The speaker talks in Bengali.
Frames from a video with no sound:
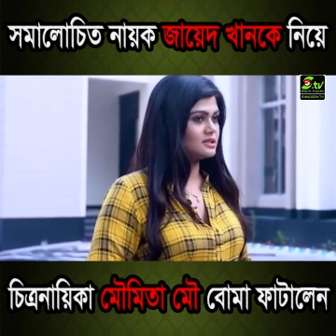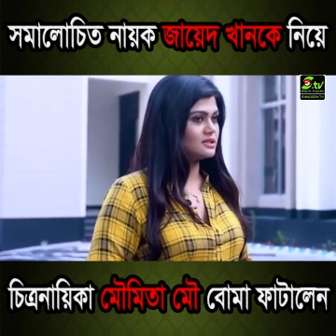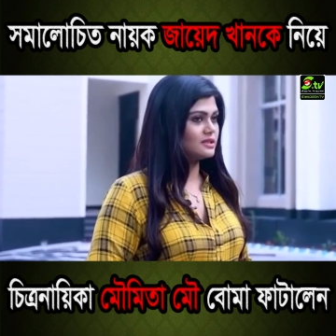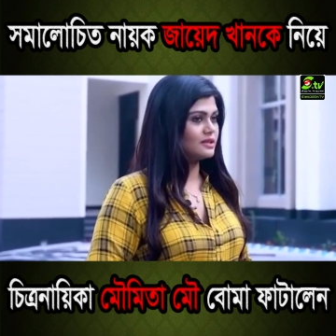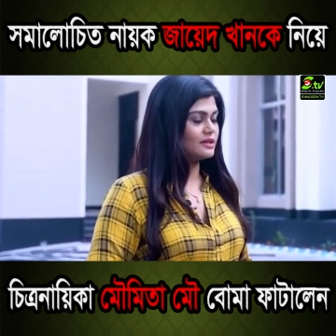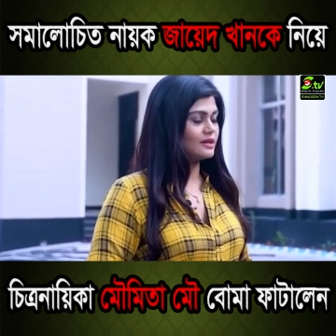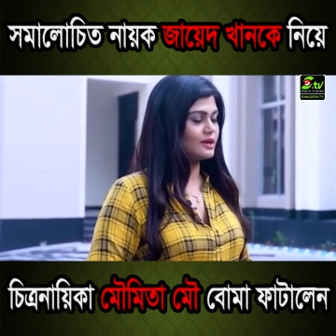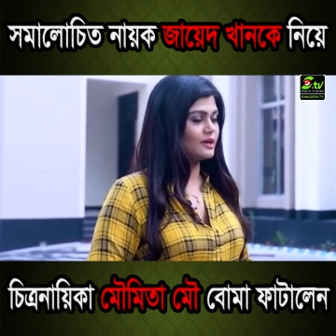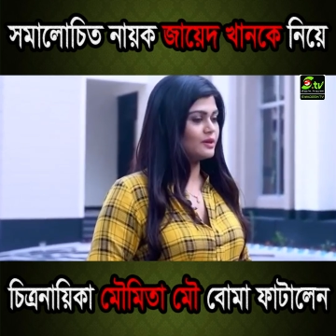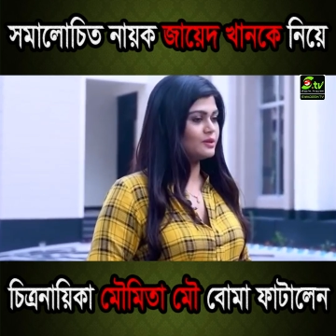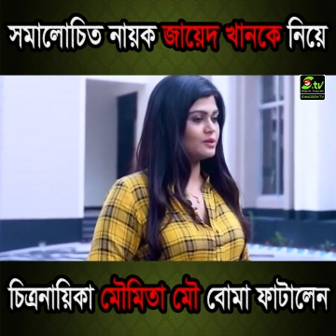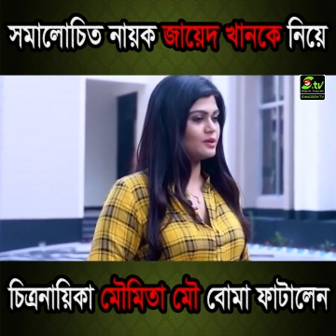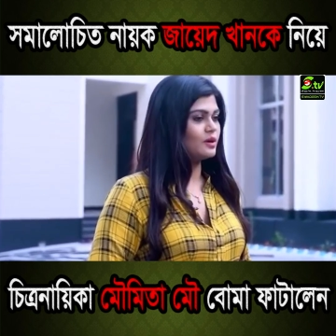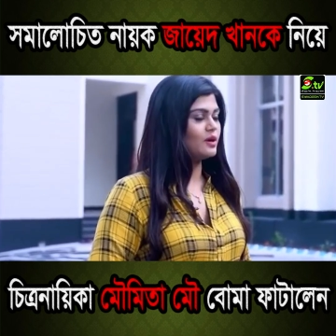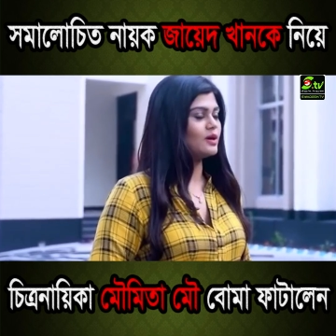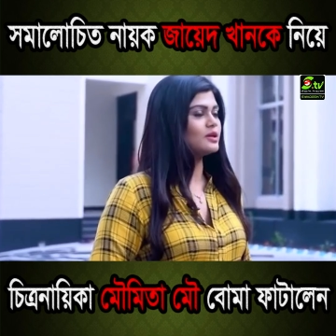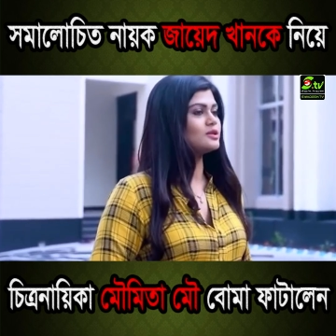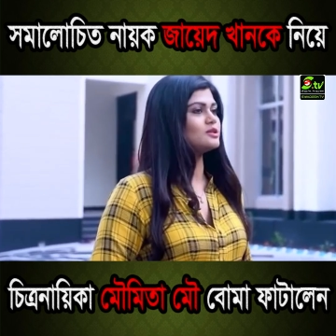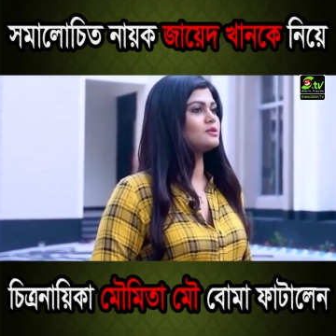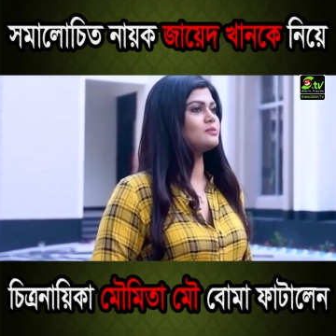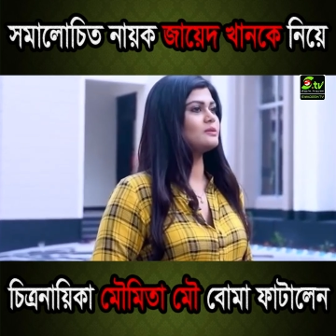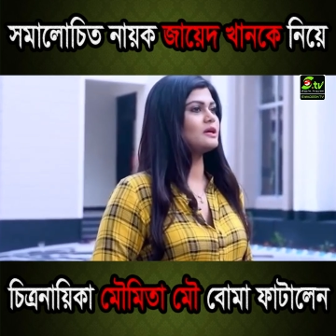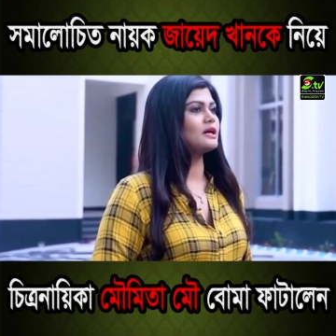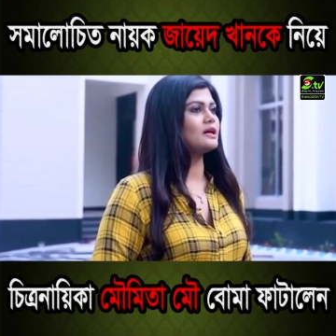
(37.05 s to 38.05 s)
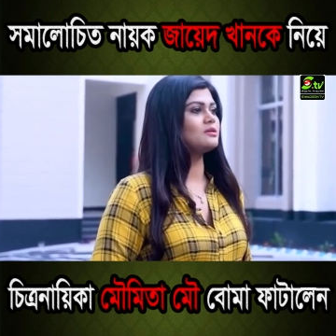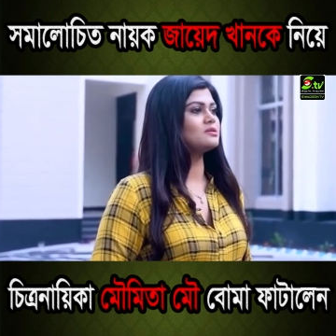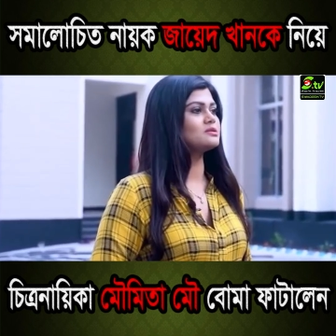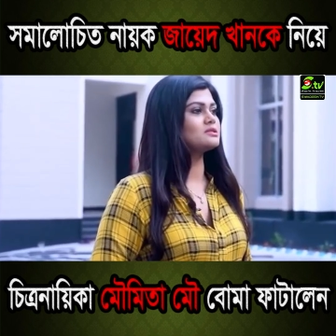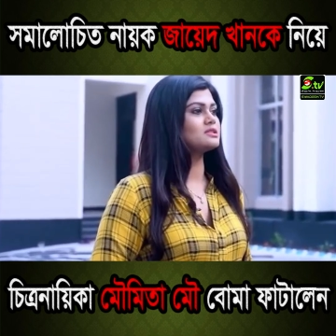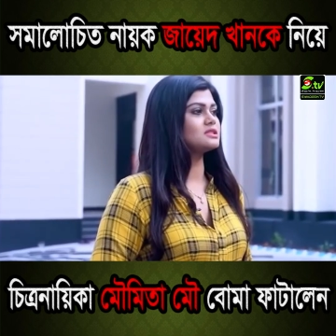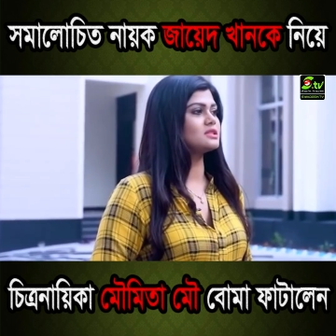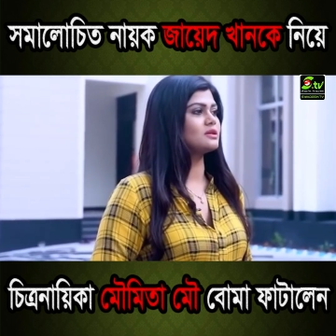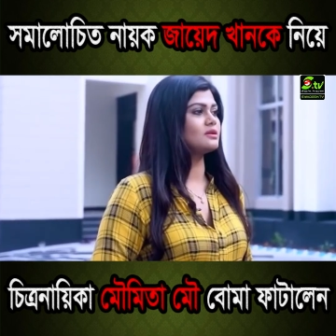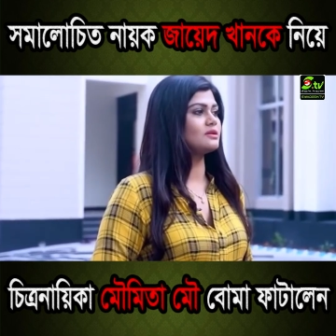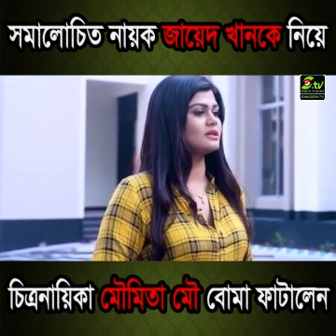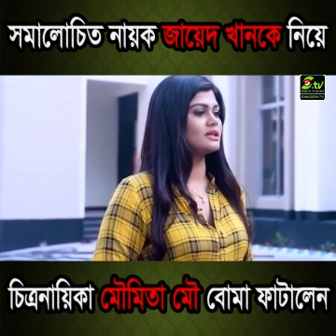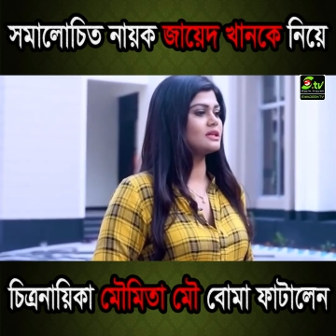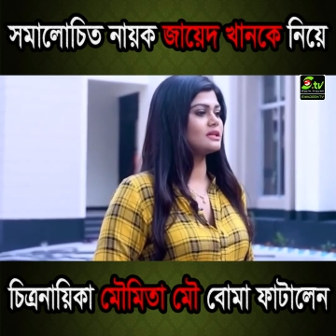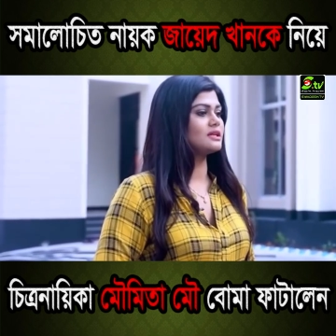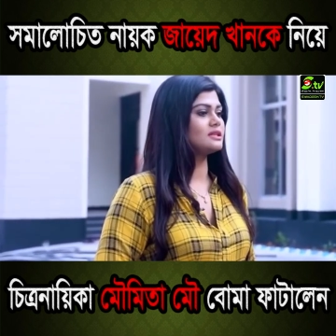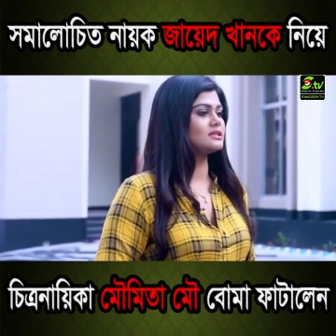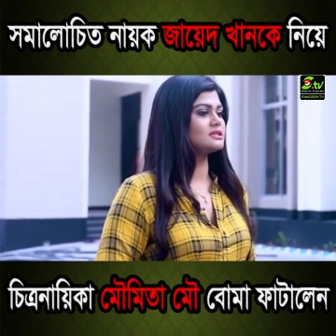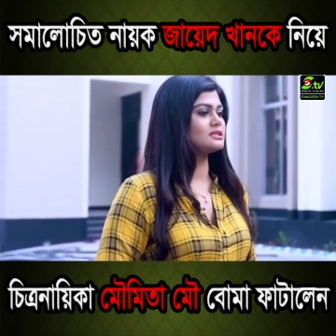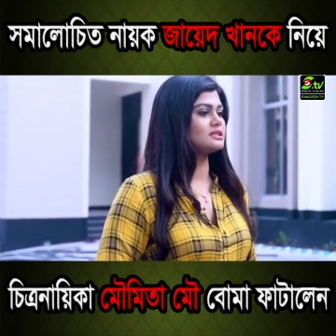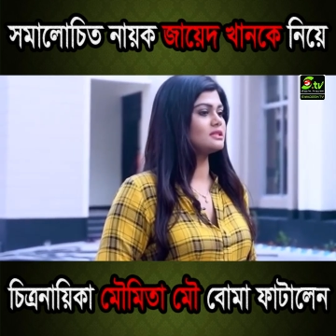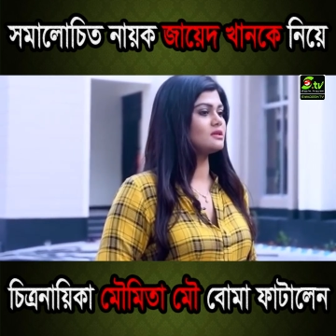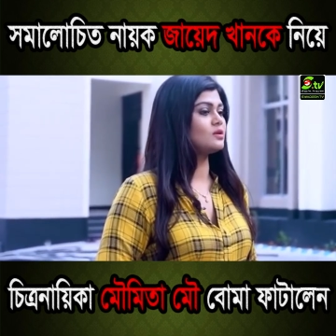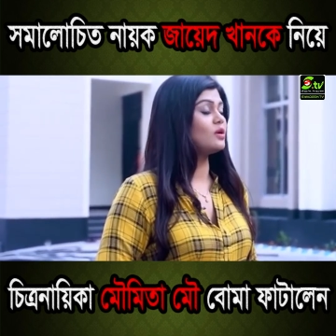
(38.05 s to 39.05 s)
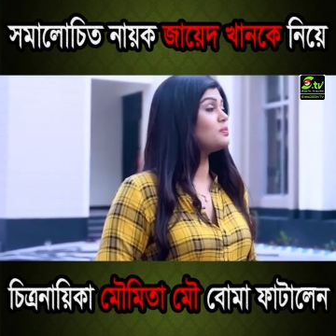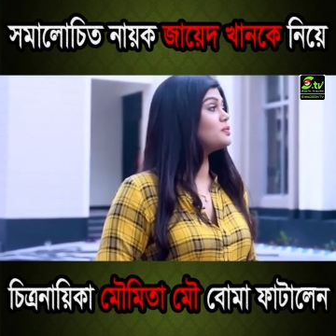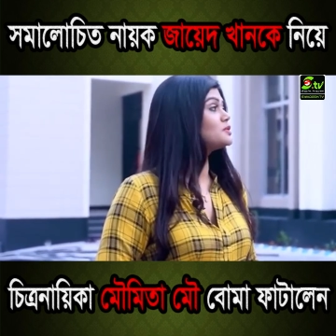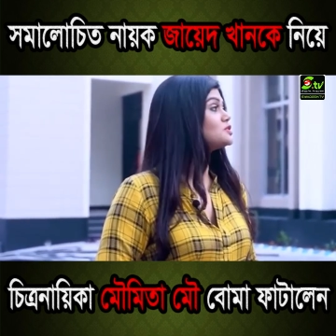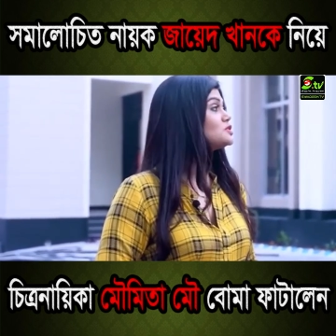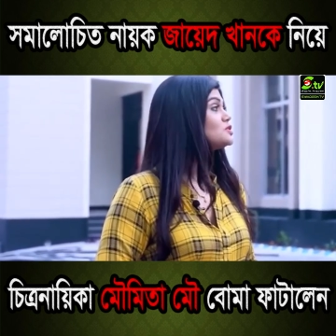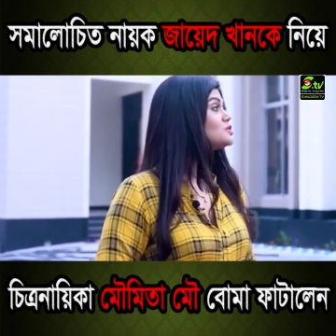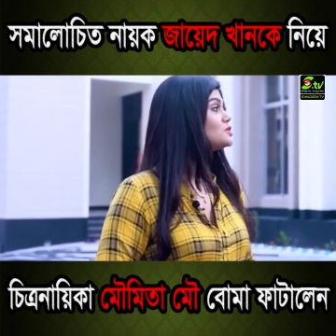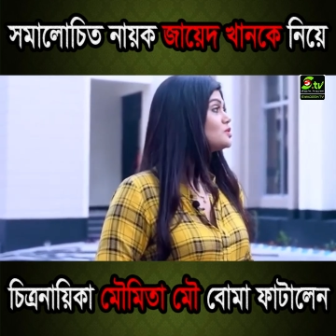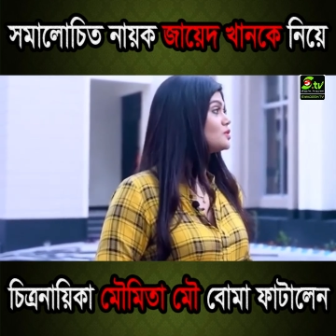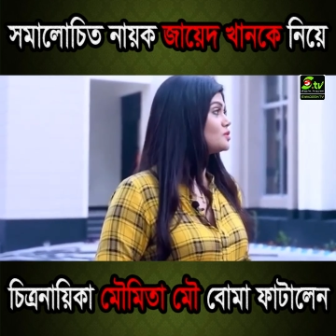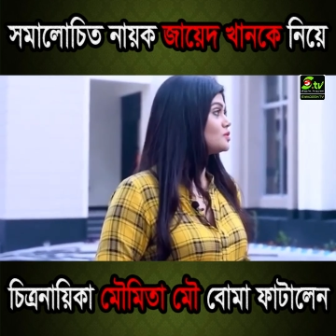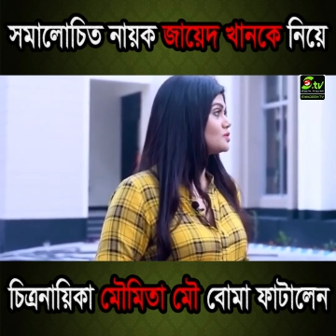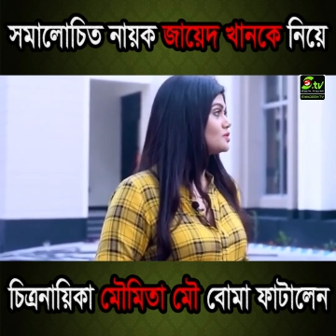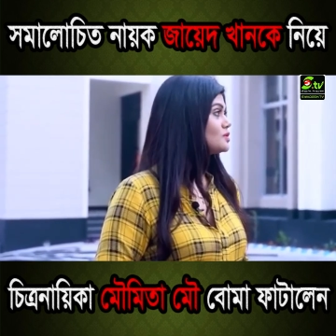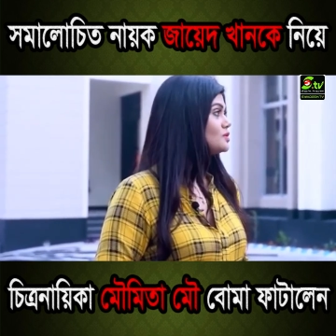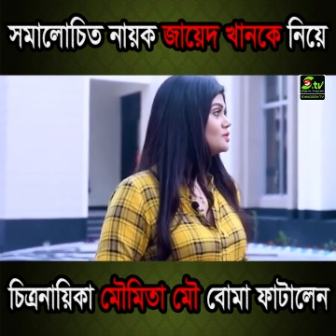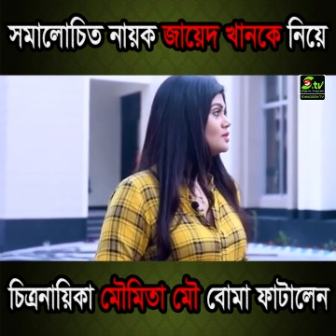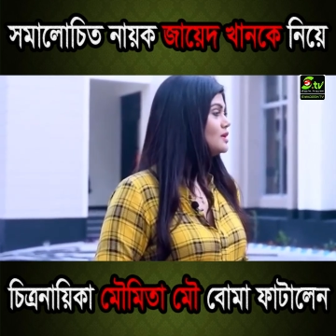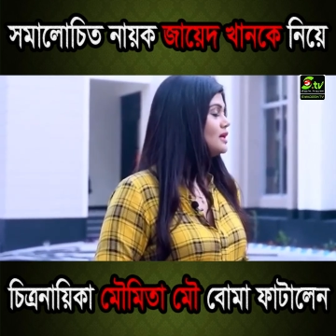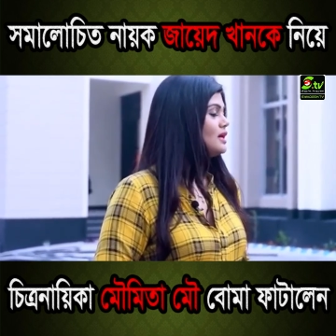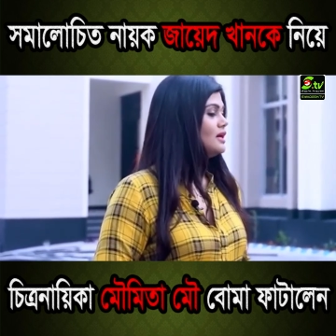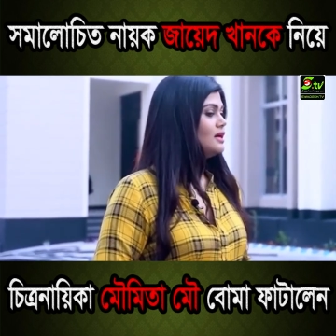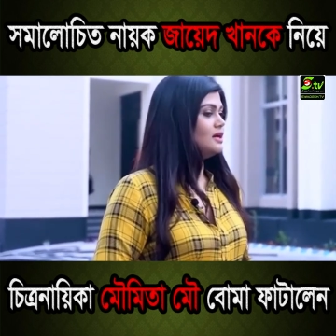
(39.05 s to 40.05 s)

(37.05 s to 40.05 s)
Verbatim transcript: যেটার কারণে হয়তো বা হচ্ছে অনেকে সেটা অপছন্দ করতো